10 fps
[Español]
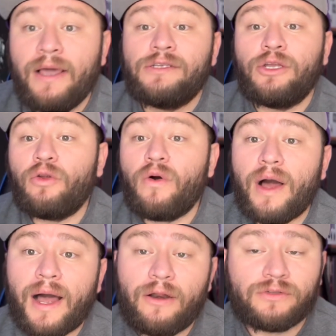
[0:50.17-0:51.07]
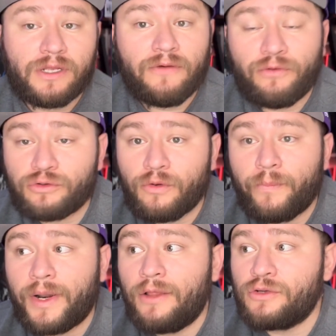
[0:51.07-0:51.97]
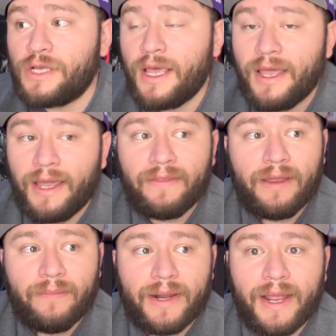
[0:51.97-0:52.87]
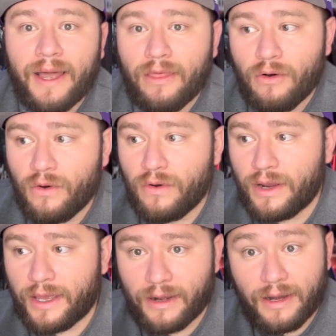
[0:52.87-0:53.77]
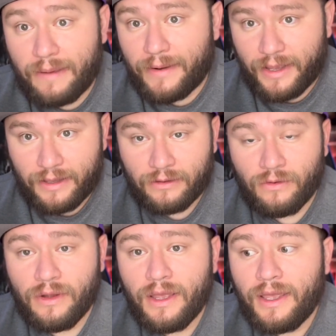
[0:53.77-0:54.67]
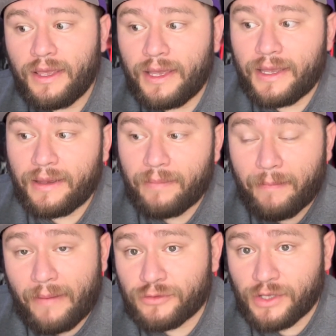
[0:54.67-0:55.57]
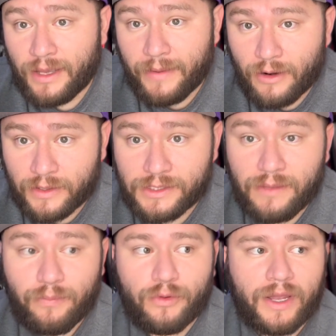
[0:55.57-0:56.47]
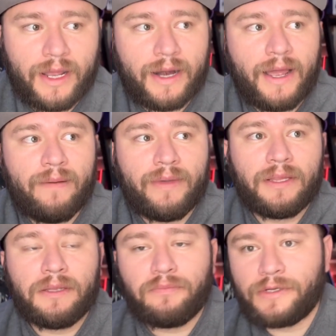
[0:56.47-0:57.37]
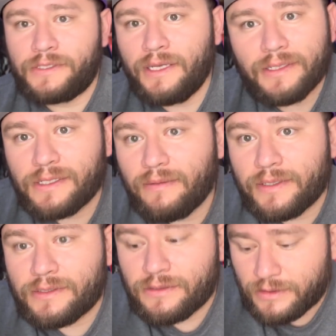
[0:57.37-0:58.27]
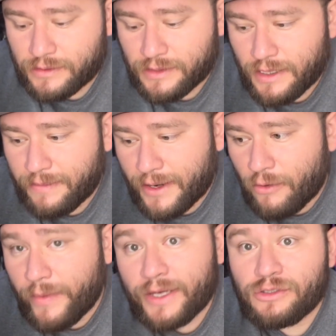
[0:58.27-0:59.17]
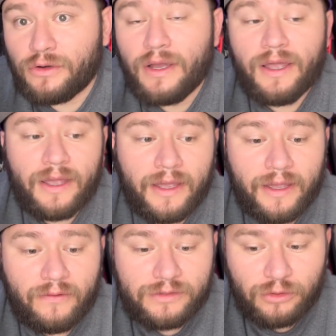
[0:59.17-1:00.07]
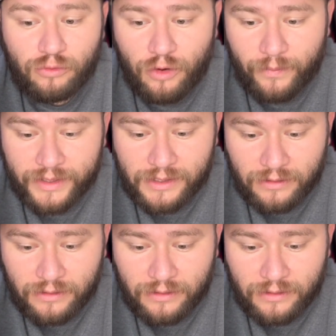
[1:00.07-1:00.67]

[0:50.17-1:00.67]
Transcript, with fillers: sino a los teléfonos comprados en el mercado eh, libre, ¿no? Eh, vamos a llamarlo así, porque realmente, pues sí, es, es, libre comercio. Eh, si tú compras en,